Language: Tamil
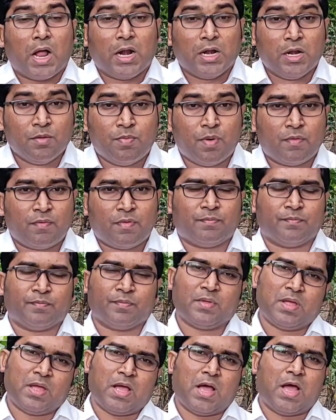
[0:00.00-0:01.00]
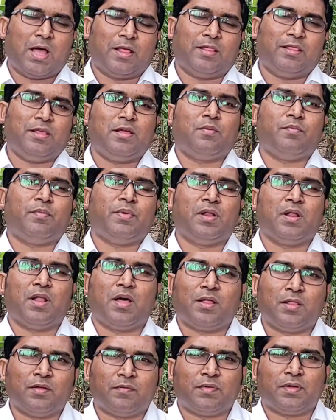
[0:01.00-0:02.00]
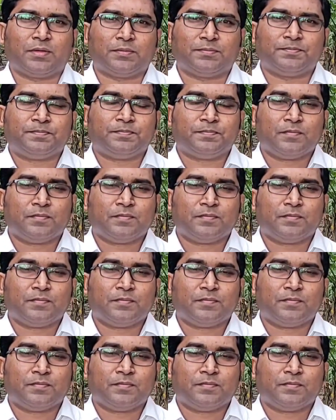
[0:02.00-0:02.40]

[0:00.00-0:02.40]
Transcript: அனுபவம் அதிகம் இல்லாதவர்